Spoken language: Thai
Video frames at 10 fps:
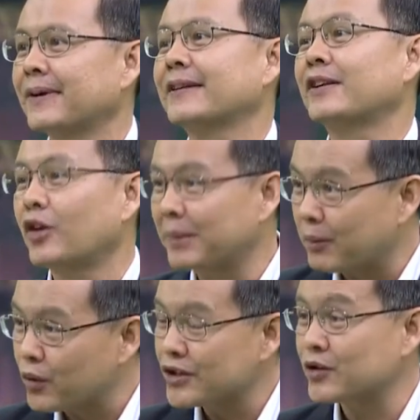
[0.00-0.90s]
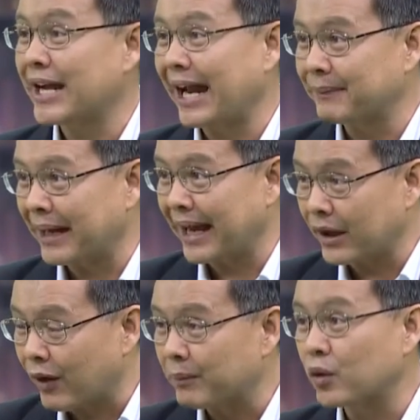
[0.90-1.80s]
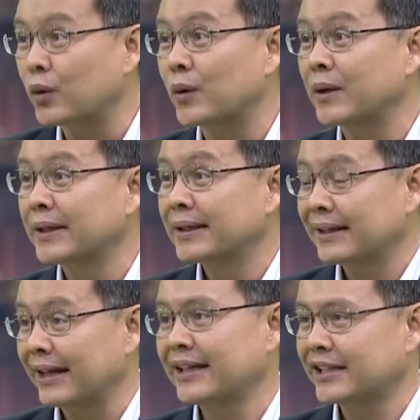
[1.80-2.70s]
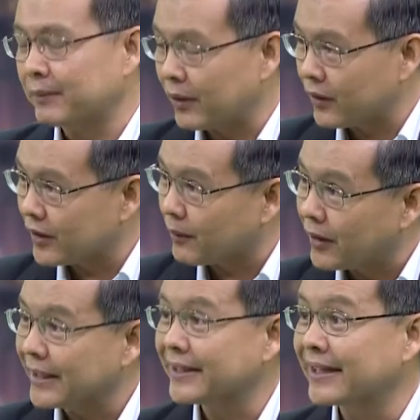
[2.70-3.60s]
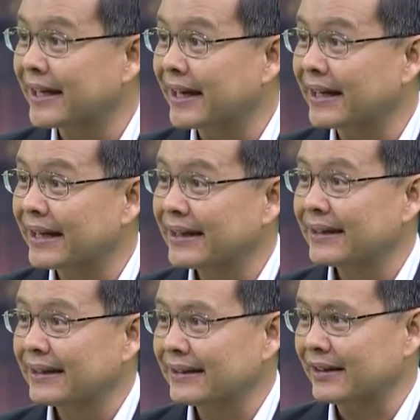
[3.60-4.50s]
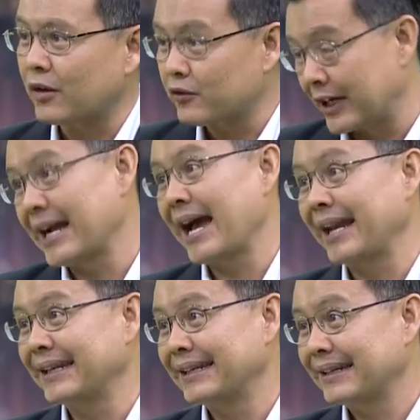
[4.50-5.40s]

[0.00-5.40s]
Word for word: ก็จะต้องมีผู้เชี่ยวชาญมาให้ความรู้และที่โดยเฉพาะอย่างยิ่งนะฮะจะต้องฝึกงาน